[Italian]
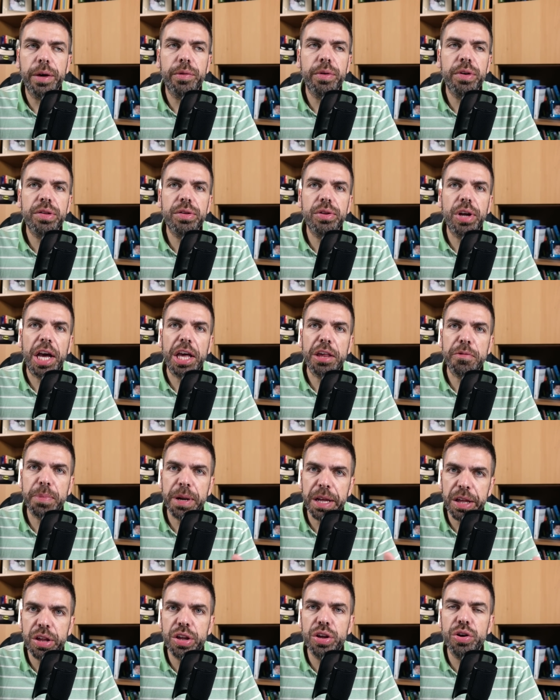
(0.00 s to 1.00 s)
Questa
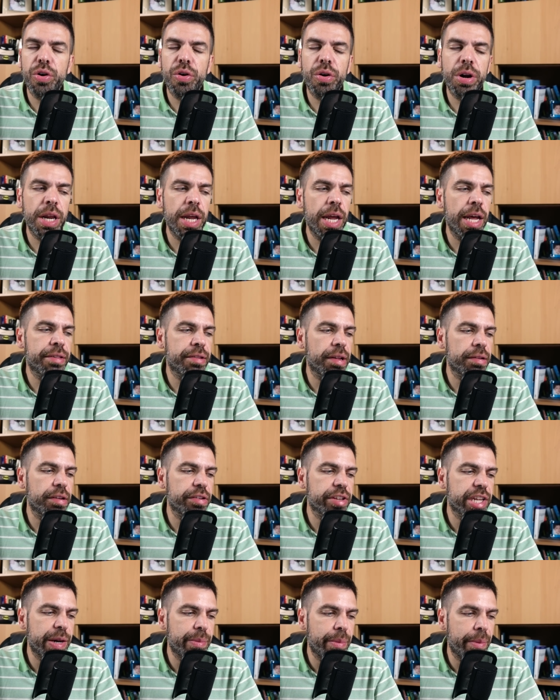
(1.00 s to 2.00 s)
espressione è stata
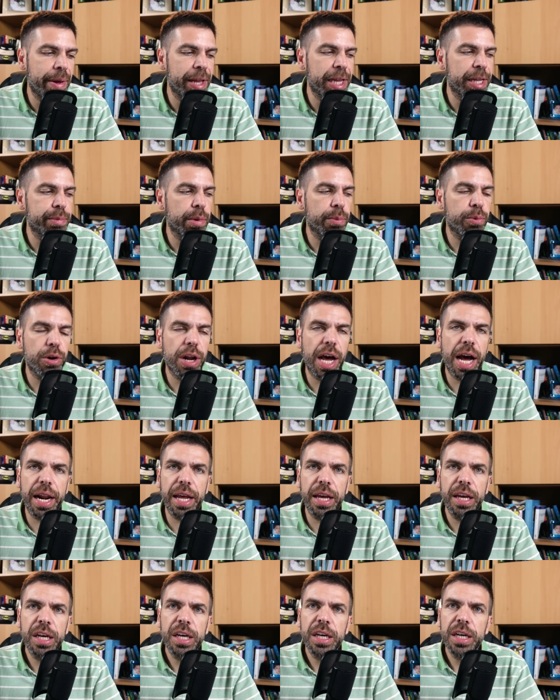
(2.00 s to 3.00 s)
estremamente
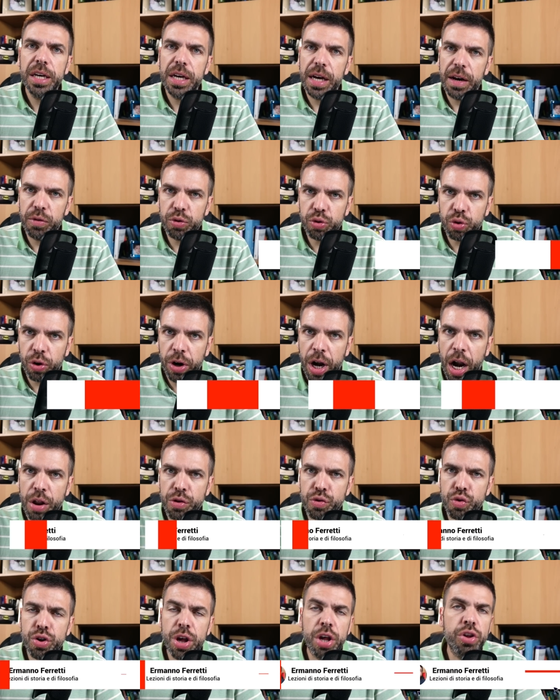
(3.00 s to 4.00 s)
popolare, ha avuto un grande
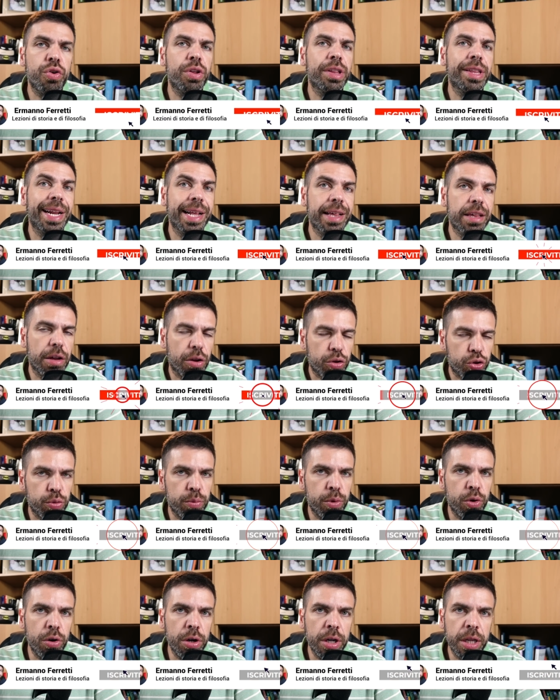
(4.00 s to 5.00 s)
successo, ha interessato
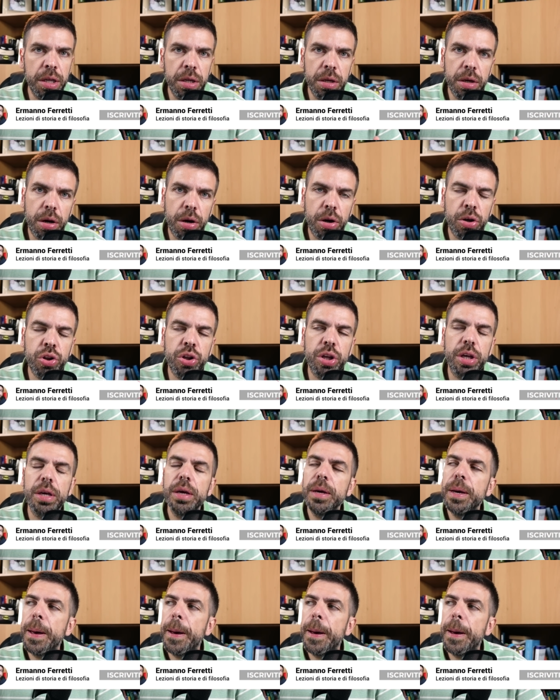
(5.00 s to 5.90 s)
molti. Oggi